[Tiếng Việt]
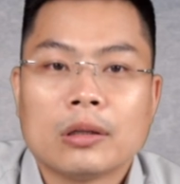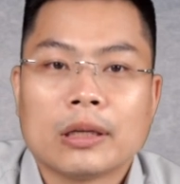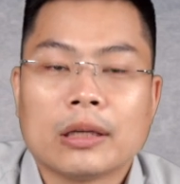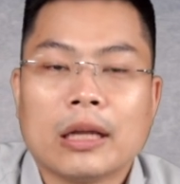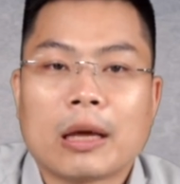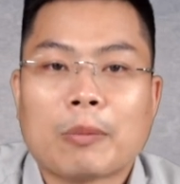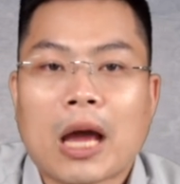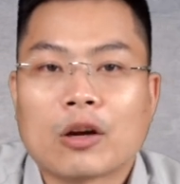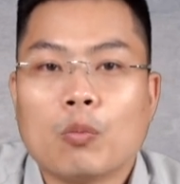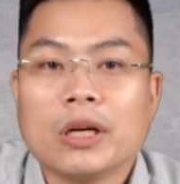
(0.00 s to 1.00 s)
thì đến năm
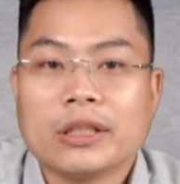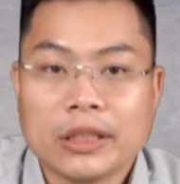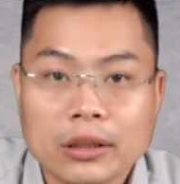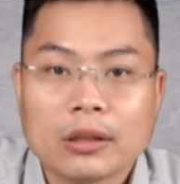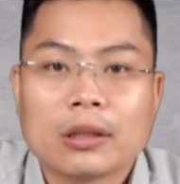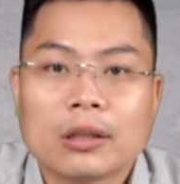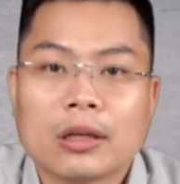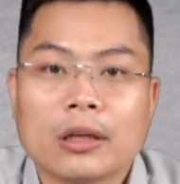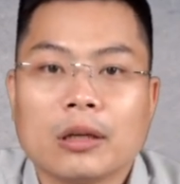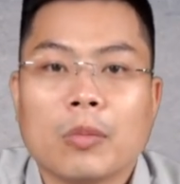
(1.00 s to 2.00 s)
2019
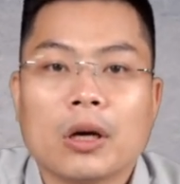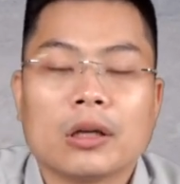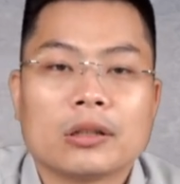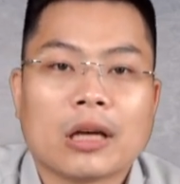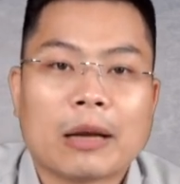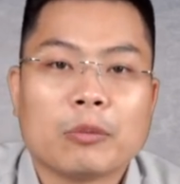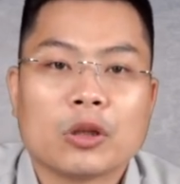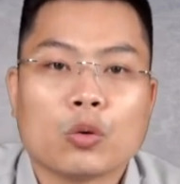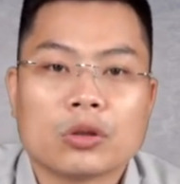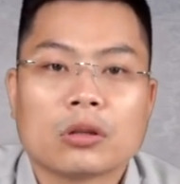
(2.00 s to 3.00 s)
thì mới dự án
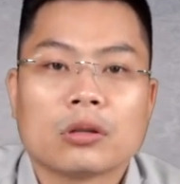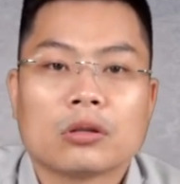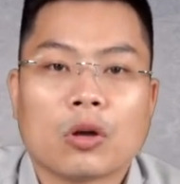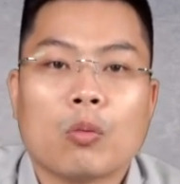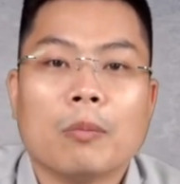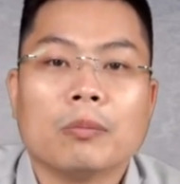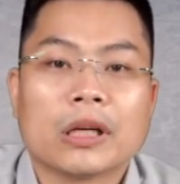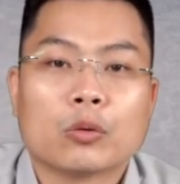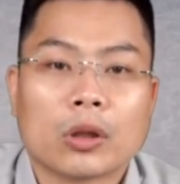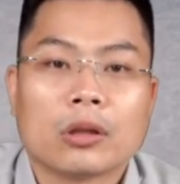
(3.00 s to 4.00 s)
mới tổ chức thông hầm
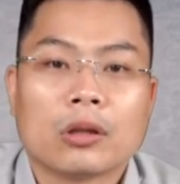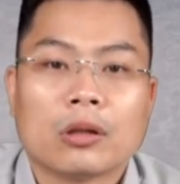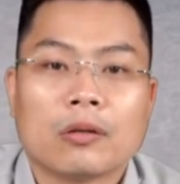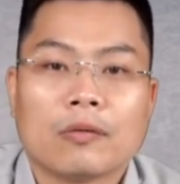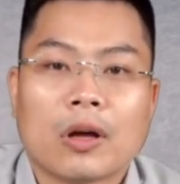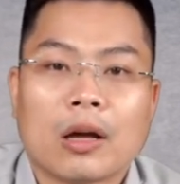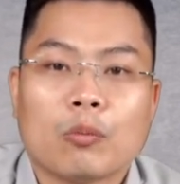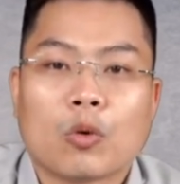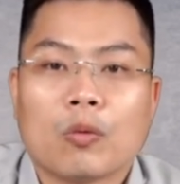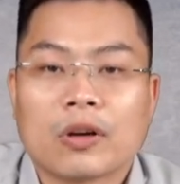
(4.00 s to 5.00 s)
kỹ thuật và
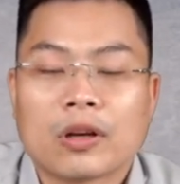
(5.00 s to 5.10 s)
cũng